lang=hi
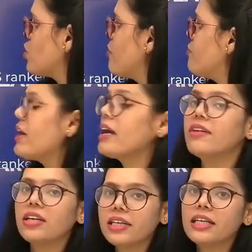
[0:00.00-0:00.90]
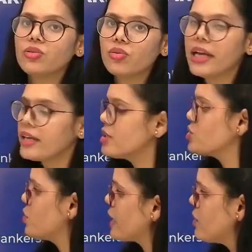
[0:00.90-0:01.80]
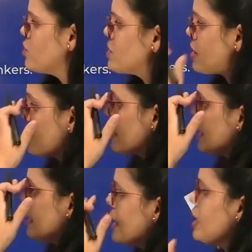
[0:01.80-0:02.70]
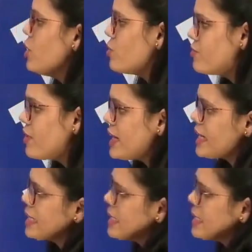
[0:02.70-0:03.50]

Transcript: टॉप फाइव हंड्रेड जो रैंकर्स होंगे उन सभी के लिए वन